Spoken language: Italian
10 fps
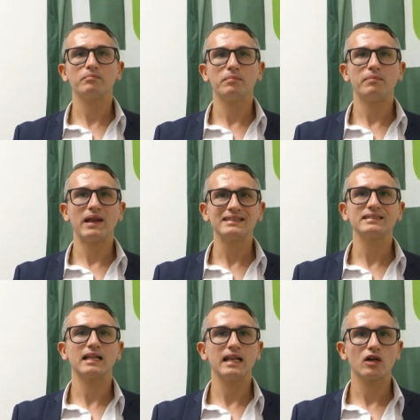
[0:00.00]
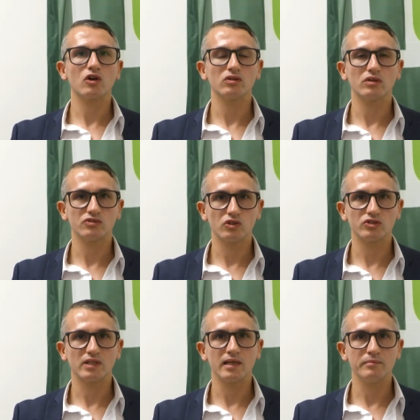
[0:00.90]
plus
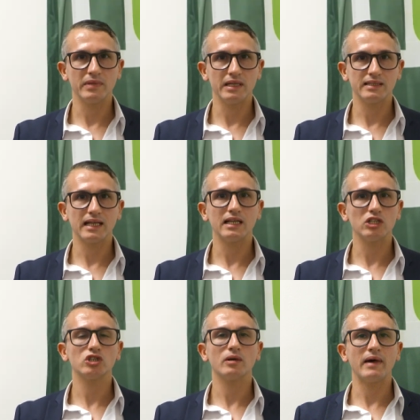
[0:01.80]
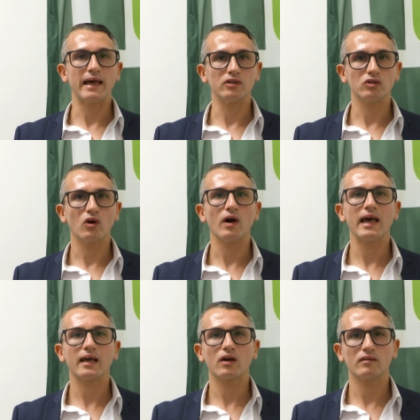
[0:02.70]
dell'ecosostenibilità del cemento
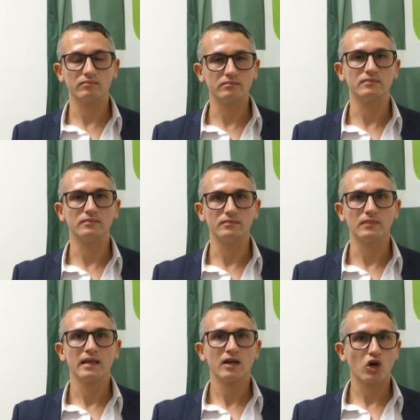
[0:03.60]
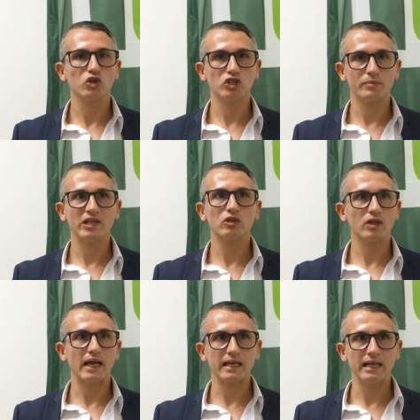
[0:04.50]
è mh, mm, concepito
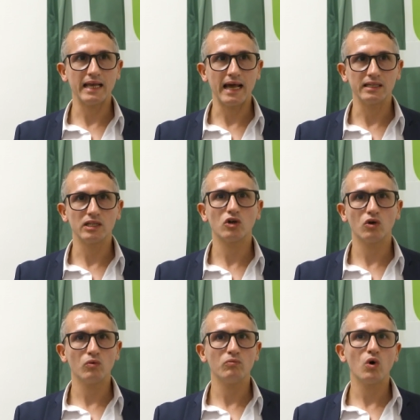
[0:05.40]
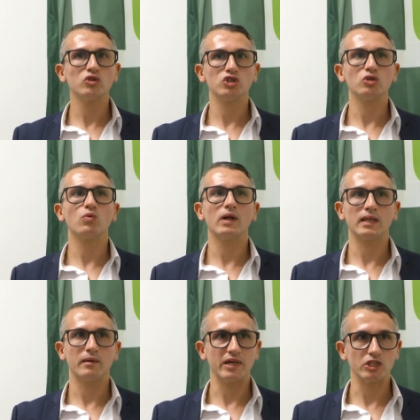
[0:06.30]
dai clienti con un buon
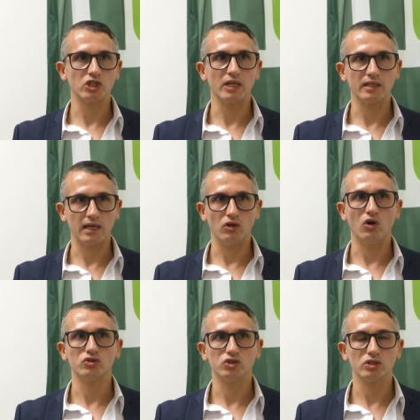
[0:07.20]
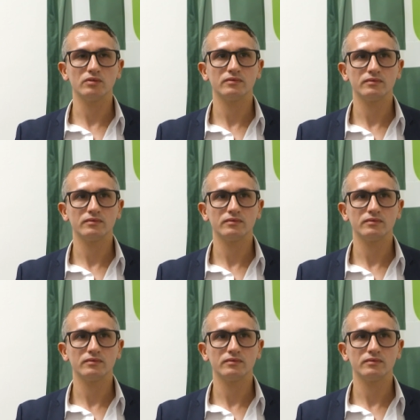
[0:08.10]
50% ad oggi.